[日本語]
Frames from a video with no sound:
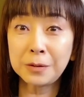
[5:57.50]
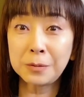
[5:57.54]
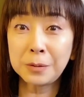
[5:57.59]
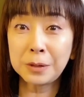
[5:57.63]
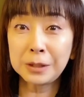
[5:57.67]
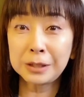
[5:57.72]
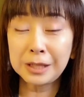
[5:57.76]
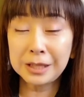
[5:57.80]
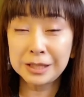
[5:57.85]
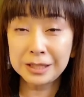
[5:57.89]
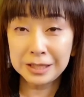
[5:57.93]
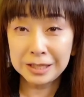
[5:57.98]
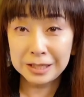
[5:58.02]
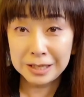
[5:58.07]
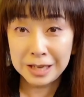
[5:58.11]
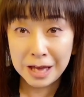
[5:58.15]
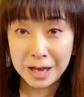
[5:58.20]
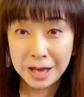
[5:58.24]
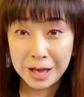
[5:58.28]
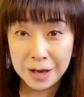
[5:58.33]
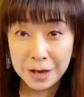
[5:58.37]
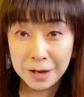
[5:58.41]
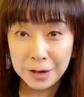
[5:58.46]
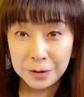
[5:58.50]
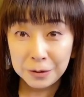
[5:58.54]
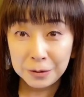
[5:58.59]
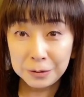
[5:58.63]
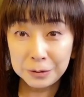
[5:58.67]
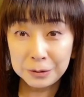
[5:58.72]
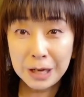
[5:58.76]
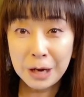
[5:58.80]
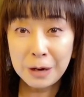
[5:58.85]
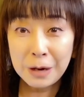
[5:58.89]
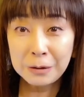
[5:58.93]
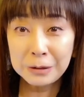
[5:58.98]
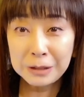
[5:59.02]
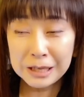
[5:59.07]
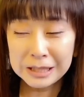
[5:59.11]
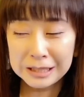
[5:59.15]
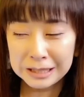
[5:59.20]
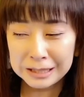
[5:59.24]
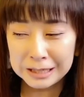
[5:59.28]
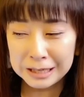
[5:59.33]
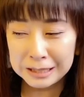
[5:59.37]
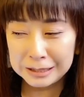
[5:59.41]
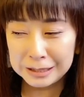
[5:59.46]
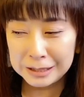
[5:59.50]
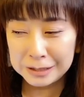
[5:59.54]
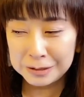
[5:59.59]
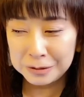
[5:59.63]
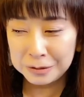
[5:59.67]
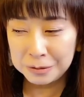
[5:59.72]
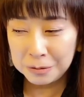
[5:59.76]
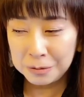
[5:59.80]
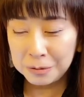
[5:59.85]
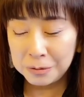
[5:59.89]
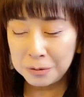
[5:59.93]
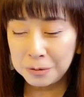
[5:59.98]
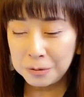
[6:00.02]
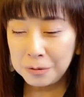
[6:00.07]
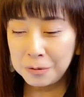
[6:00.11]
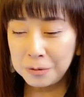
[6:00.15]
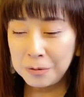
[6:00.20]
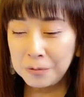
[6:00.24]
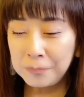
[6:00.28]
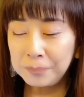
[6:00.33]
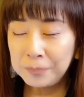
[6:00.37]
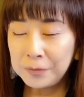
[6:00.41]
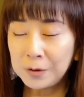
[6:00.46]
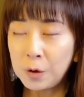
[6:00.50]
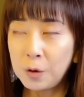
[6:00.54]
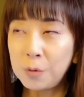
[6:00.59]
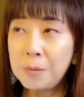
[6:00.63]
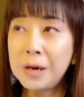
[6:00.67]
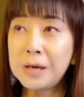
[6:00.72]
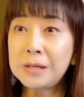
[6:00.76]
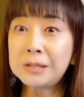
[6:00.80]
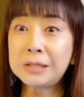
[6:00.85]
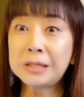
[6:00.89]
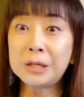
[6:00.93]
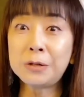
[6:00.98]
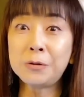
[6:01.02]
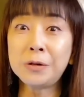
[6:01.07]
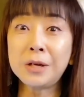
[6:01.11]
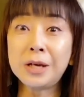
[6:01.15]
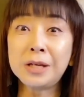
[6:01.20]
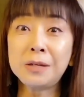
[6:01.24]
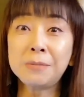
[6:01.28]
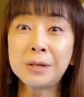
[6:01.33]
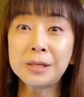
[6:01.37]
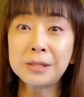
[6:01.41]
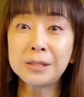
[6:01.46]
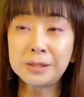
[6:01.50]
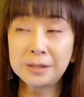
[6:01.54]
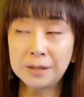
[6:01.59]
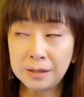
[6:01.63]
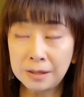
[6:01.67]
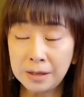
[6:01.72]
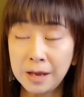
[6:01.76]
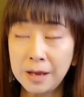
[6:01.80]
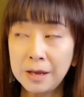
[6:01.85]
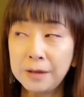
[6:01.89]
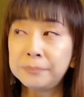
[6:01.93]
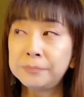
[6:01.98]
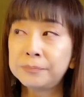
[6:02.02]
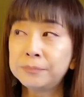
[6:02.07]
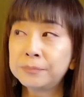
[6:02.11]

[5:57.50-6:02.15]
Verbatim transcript: んが私にね歌を出せたんですよコマーシャルをやりましたね